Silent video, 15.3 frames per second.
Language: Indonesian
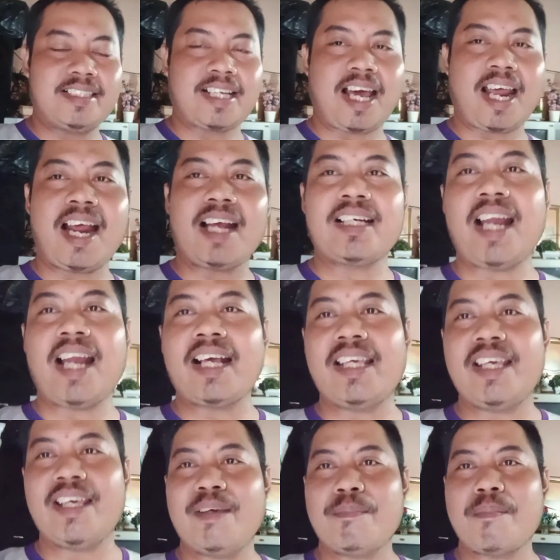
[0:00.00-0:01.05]
Sekarang
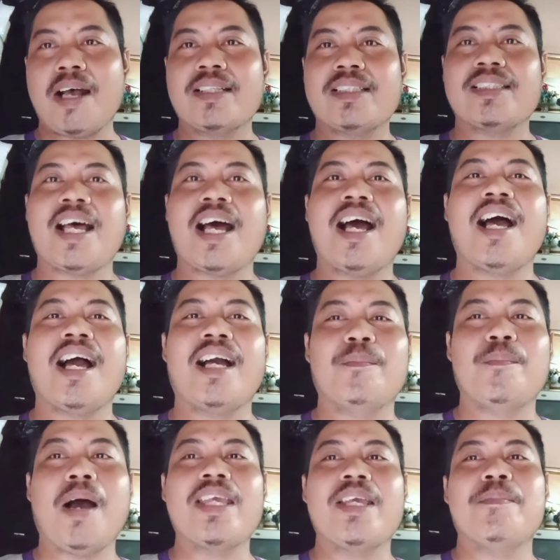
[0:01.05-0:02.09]
lagi masak
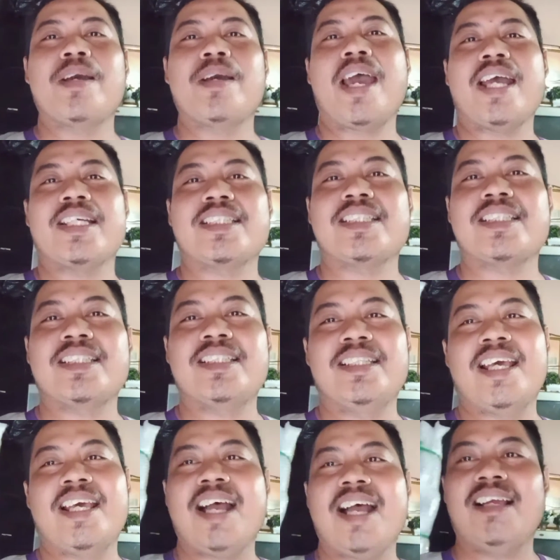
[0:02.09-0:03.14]
bayam guys,
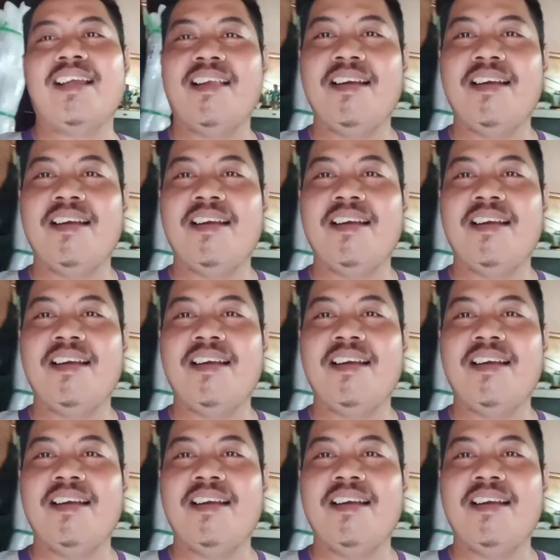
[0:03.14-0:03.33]
ya.